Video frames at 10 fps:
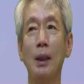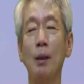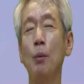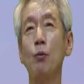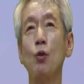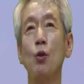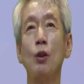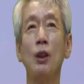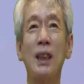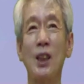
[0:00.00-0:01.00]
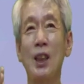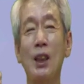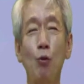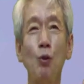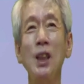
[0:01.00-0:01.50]
그러니까 뭐
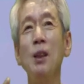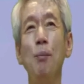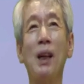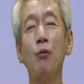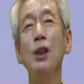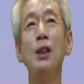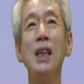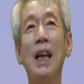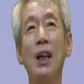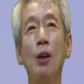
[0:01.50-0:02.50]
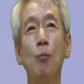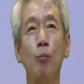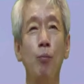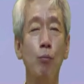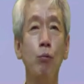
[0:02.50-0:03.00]
뛰, 막 뛰지 않아요.
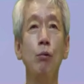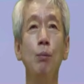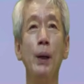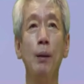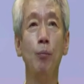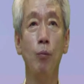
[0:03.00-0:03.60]
무릎에